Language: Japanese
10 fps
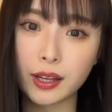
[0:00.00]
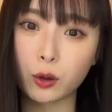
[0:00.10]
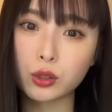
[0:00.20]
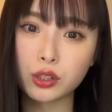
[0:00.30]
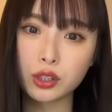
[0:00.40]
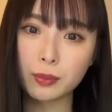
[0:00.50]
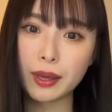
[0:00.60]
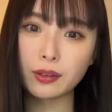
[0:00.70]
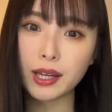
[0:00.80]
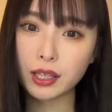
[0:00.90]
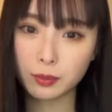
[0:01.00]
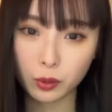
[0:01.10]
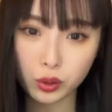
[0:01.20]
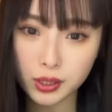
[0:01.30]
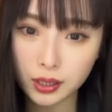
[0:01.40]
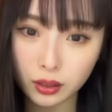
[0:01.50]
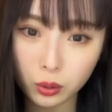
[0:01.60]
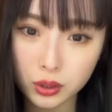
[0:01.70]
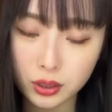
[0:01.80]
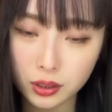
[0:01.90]
なんかおすすめのアニメ教え
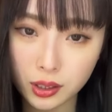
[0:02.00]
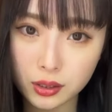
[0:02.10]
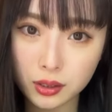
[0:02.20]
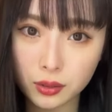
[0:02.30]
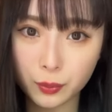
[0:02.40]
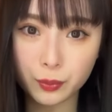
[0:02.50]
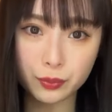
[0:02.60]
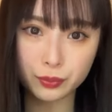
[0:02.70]
てほしいです